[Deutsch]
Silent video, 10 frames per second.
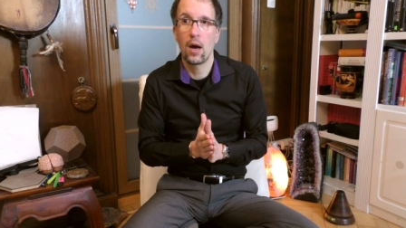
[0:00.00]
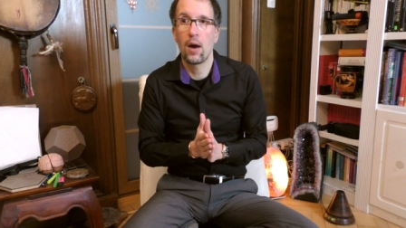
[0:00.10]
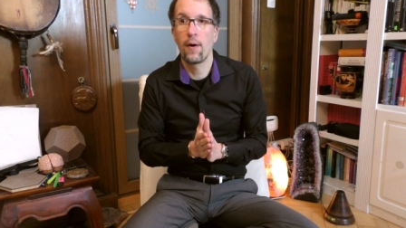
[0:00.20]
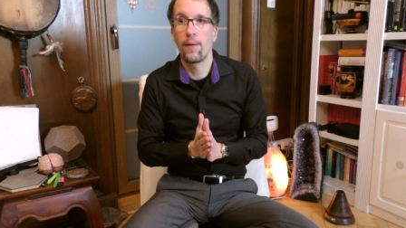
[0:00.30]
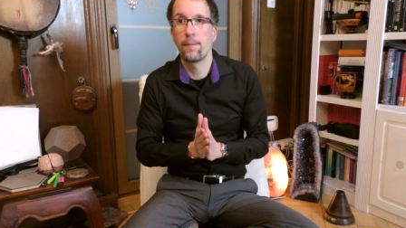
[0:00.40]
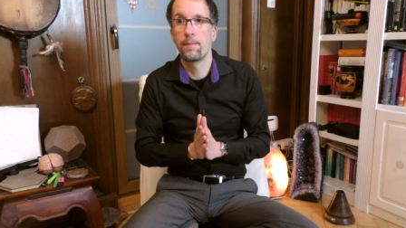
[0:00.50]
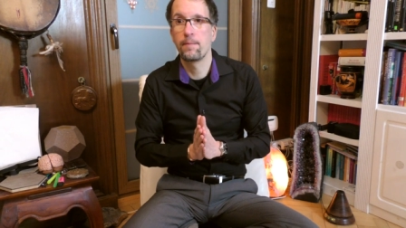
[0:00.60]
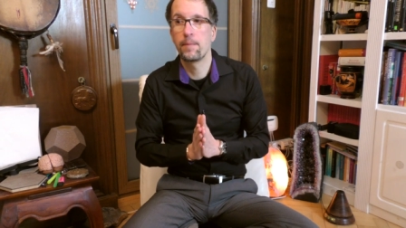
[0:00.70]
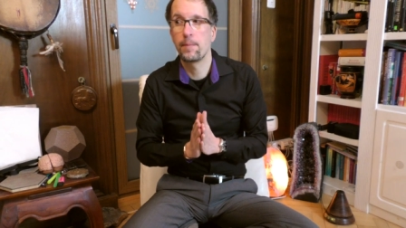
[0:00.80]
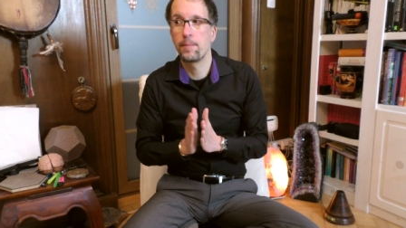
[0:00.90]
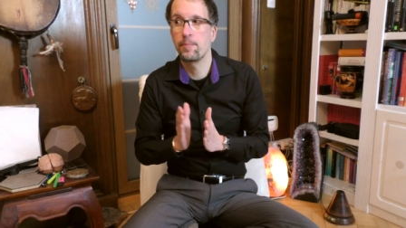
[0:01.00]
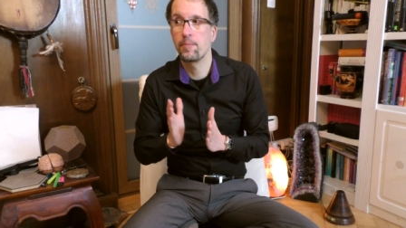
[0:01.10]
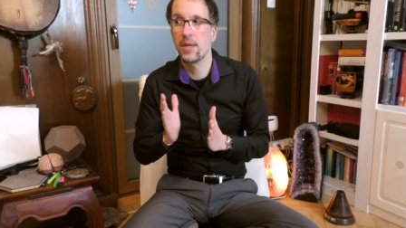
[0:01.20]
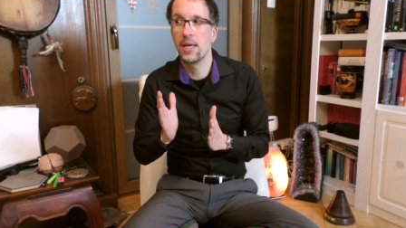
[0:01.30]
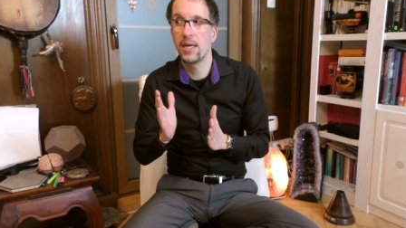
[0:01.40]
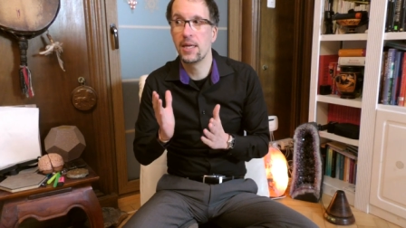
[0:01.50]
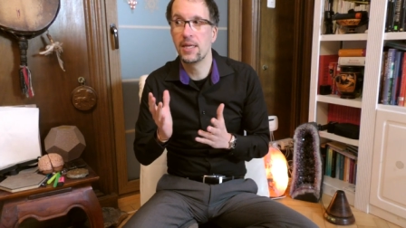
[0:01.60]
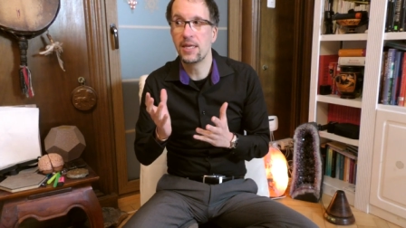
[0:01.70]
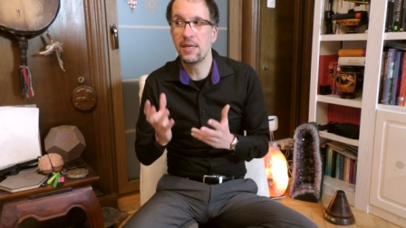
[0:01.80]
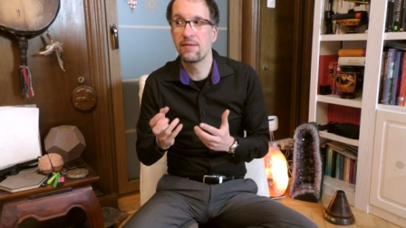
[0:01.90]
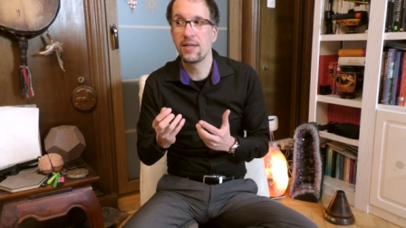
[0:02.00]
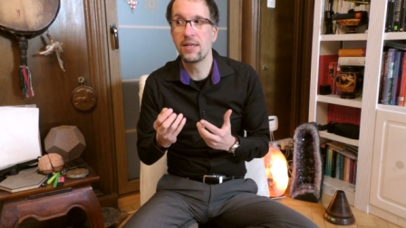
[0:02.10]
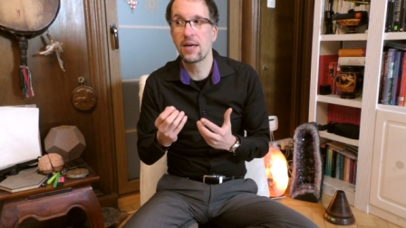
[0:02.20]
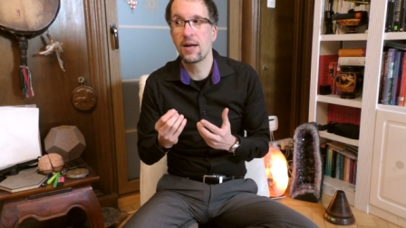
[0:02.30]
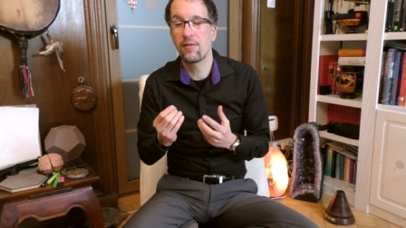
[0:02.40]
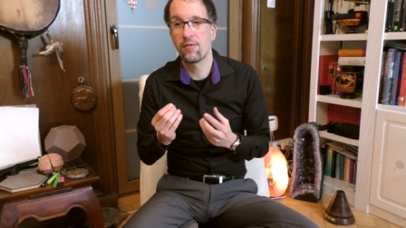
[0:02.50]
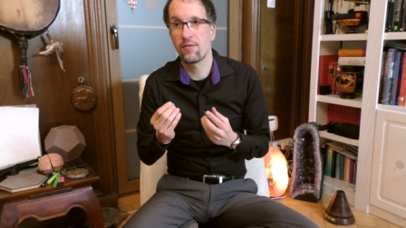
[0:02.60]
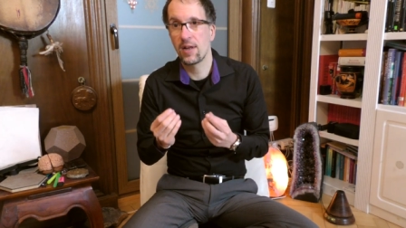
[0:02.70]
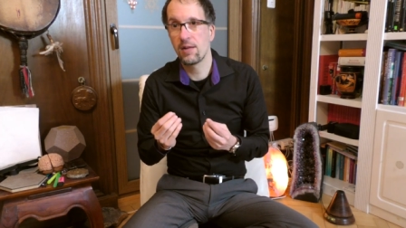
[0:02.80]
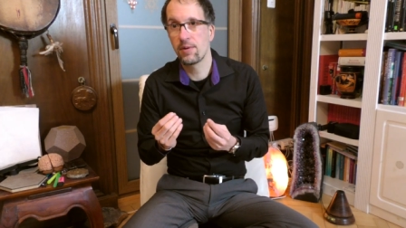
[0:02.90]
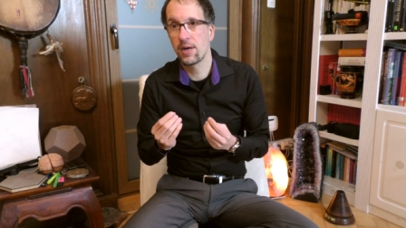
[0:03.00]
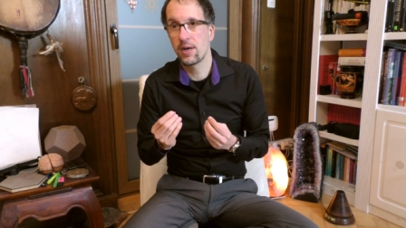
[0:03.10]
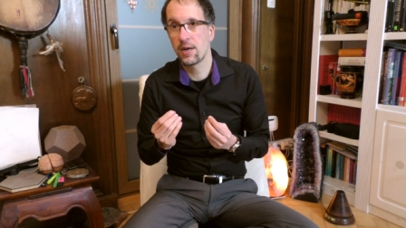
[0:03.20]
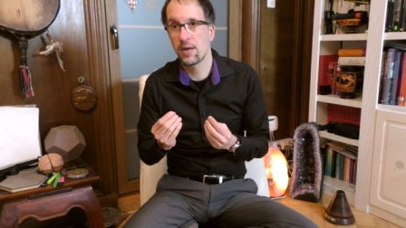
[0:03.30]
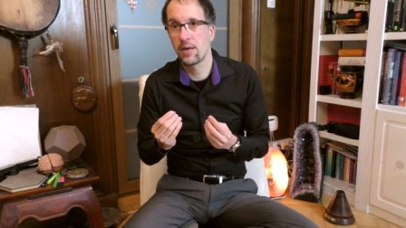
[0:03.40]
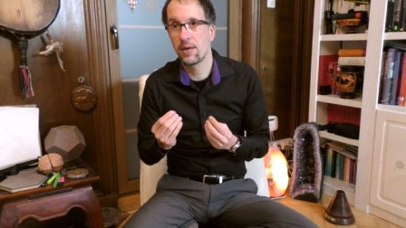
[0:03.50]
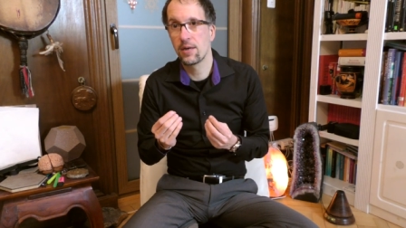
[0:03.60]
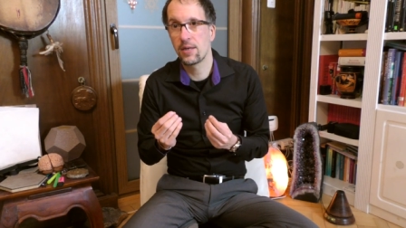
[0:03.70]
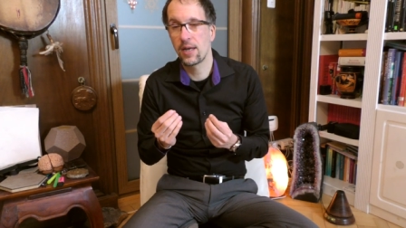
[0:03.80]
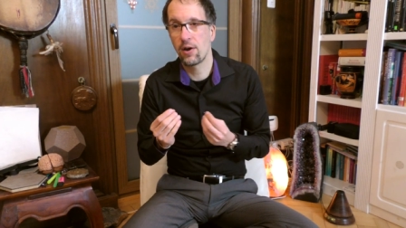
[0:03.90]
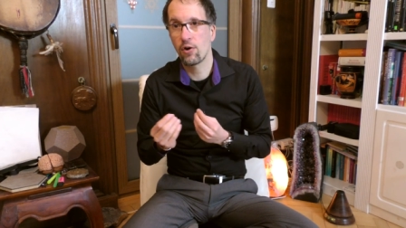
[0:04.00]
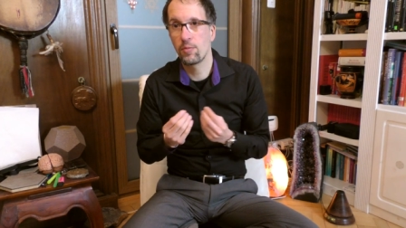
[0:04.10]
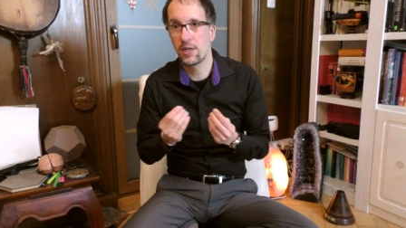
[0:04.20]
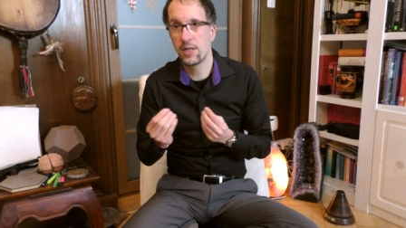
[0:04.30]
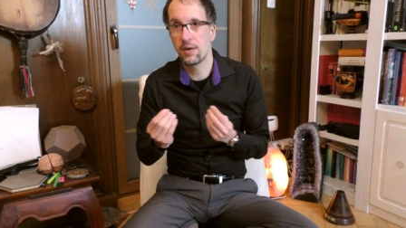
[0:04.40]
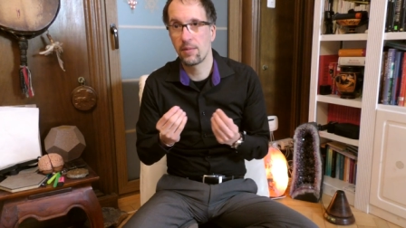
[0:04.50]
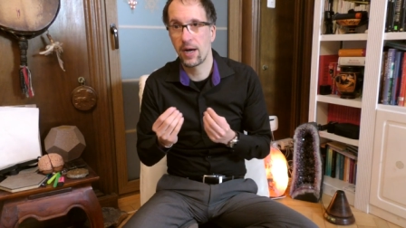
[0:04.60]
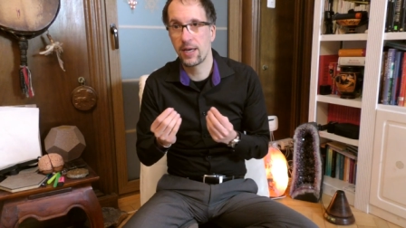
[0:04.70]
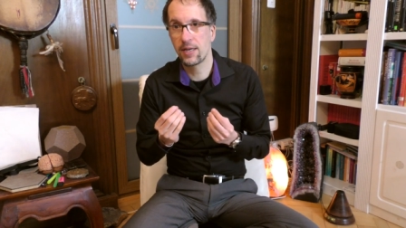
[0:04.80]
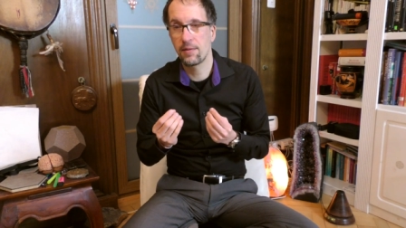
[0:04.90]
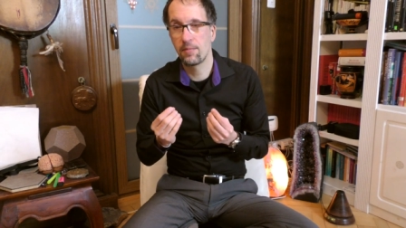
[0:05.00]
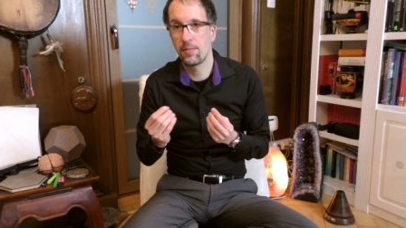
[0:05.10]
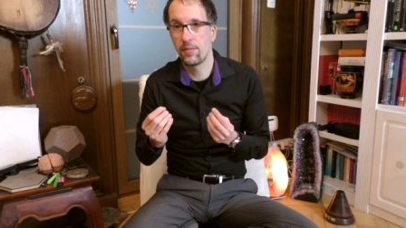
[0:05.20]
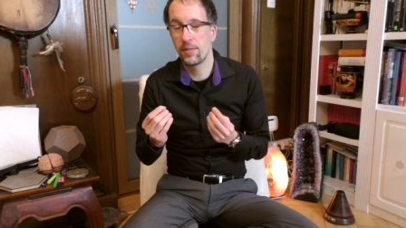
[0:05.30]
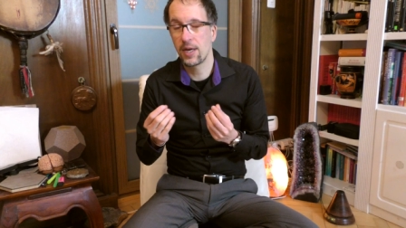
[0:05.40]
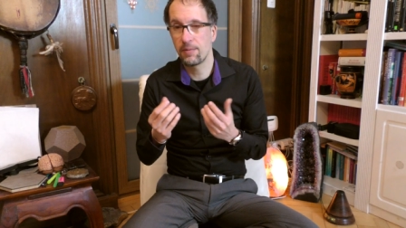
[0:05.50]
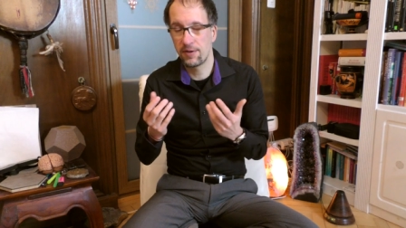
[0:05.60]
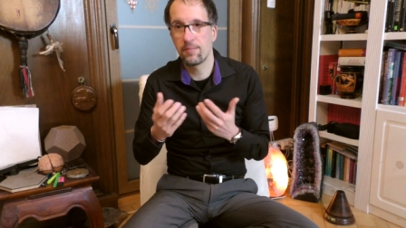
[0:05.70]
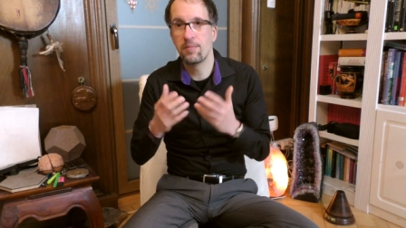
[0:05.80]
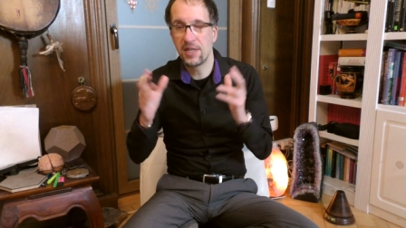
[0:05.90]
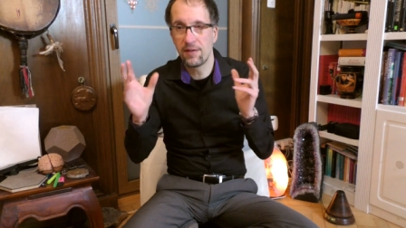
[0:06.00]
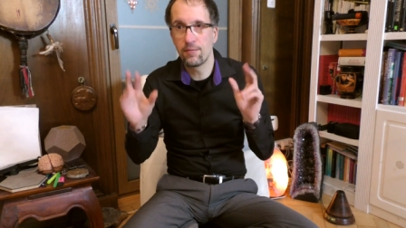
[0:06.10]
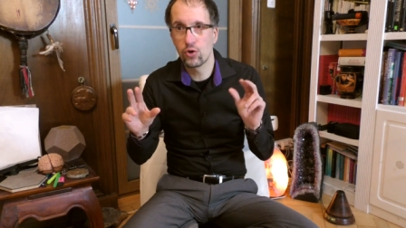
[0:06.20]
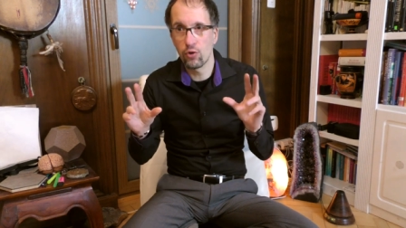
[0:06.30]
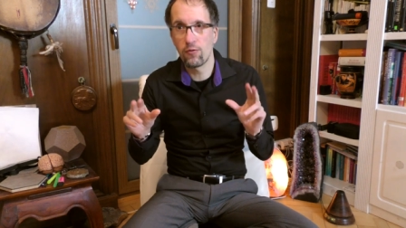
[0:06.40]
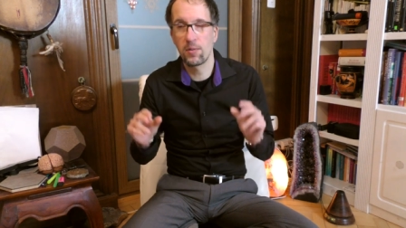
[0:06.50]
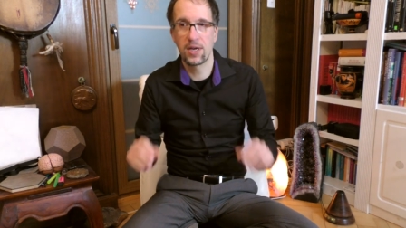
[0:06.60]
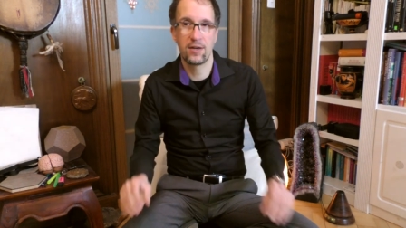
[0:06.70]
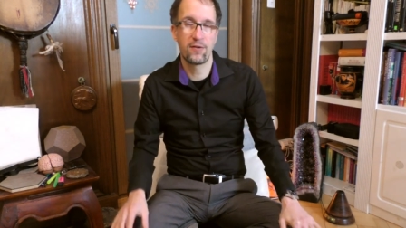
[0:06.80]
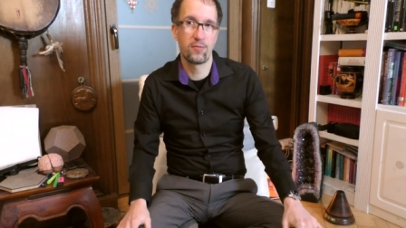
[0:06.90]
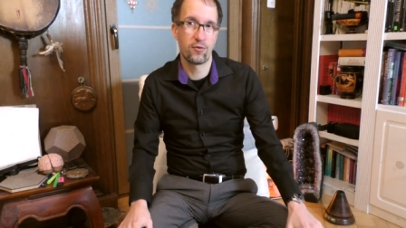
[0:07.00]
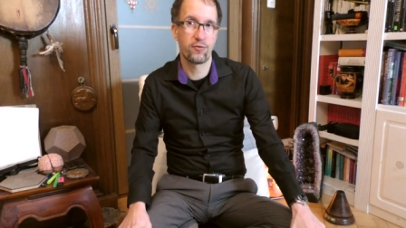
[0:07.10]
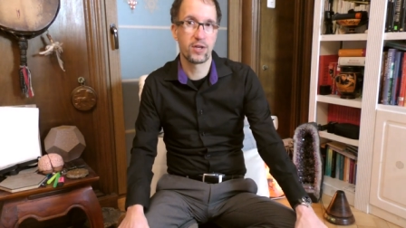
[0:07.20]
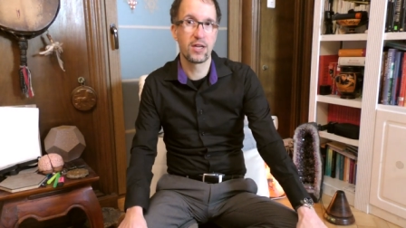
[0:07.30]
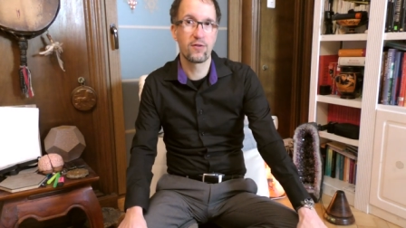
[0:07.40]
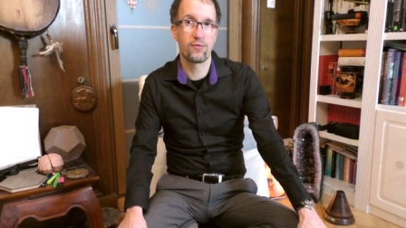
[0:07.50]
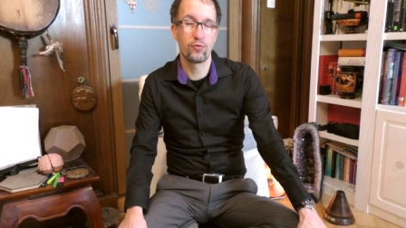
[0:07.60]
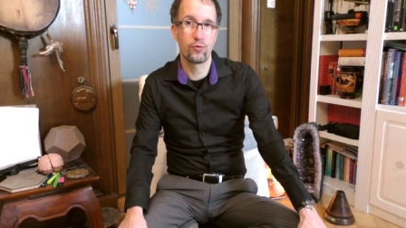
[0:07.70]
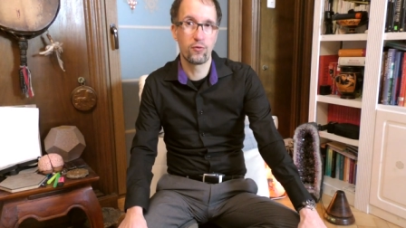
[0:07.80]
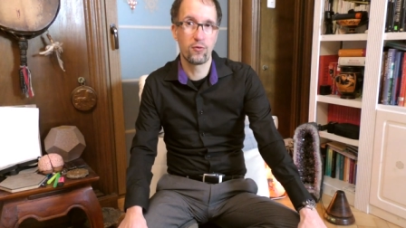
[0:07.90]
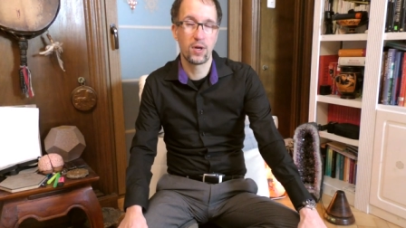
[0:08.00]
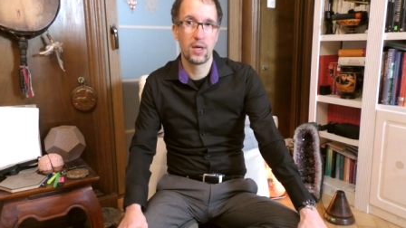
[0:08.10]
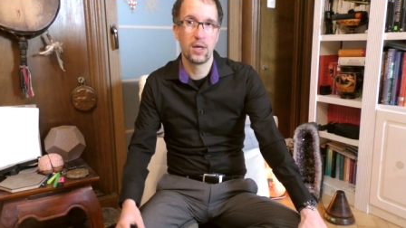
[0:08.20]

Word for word: ähm, die sind also selber äh, dann auch mit ihrem eigenen, ja, mit diesem, mit diesem Schutzmechanismus auf Kriegsfuß,